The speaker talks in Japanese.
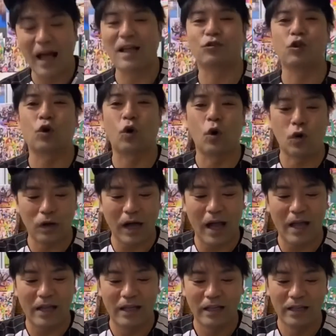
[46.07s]
と今
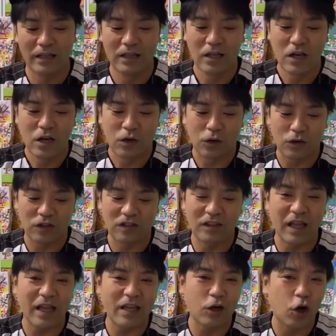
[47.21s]
回、この
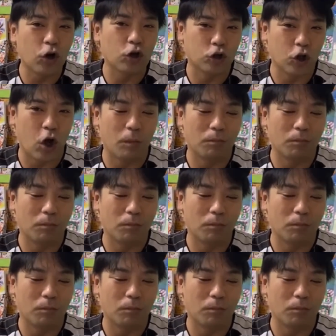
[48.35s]
ステイゴールド、